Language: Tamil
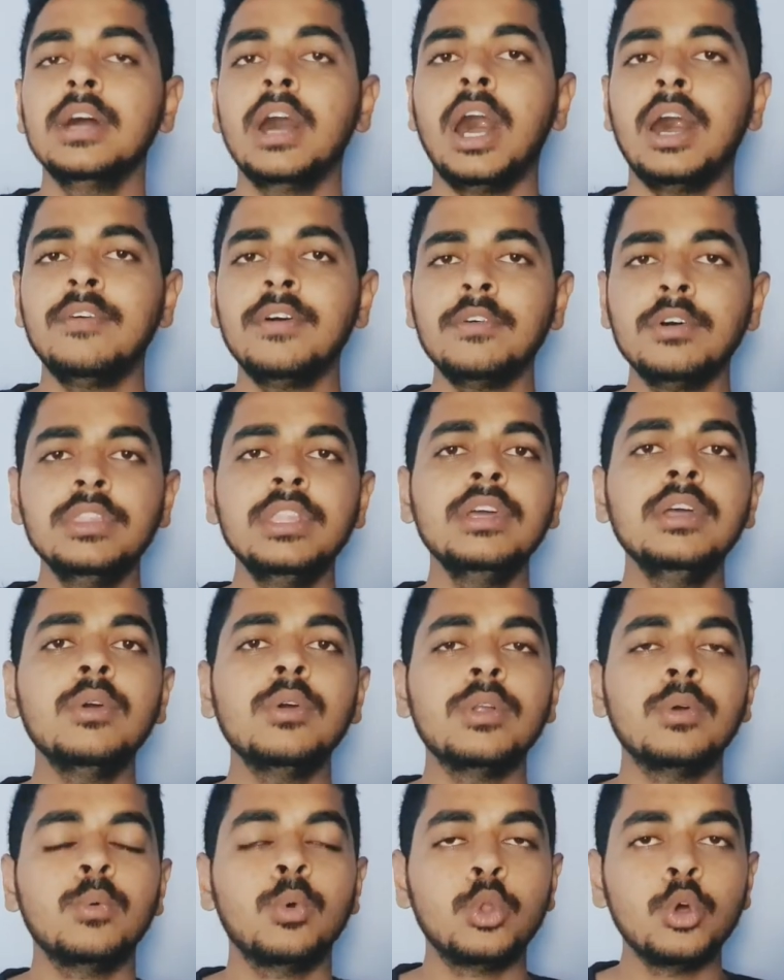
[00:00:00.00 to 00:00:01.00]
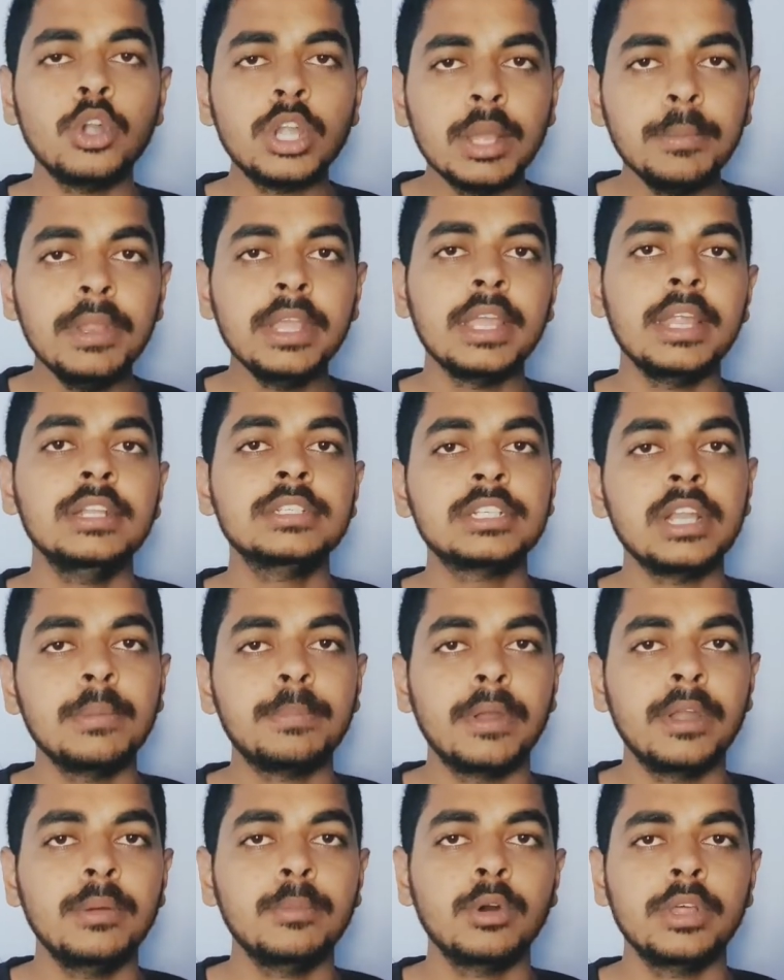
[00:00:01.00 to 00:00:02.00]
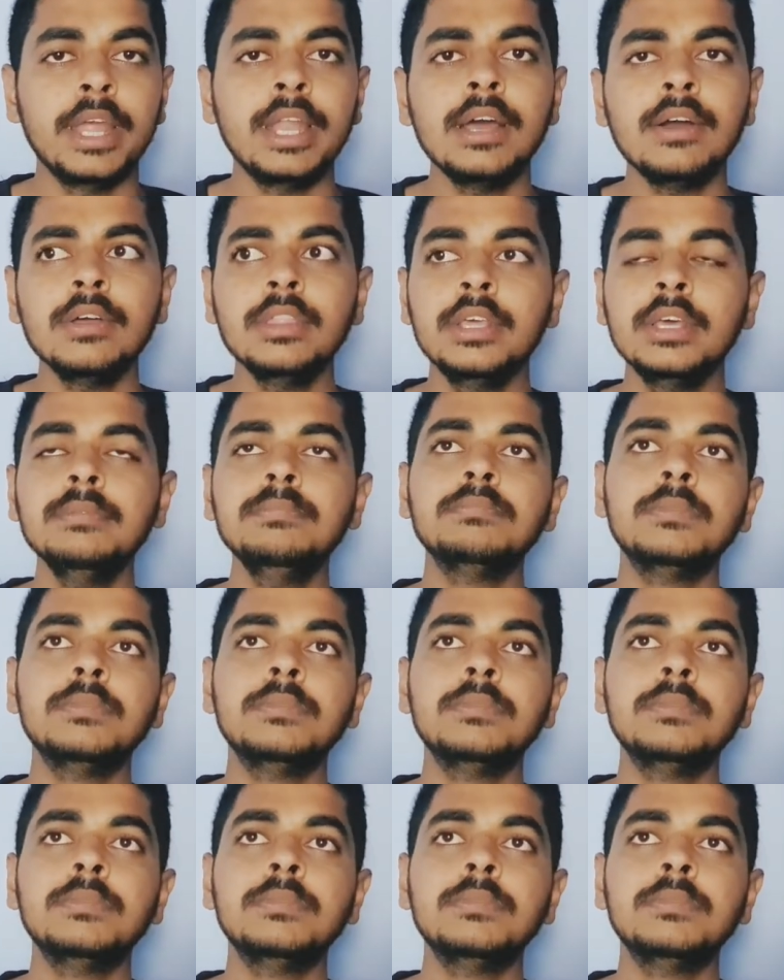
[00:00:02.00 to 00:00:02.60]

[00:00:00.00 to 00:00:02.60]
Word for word: அவன் வந்து ஒரு டைம் நீங்கள் இன்ஸ்டால் பண்ணும்போது ஏன்னா வந்து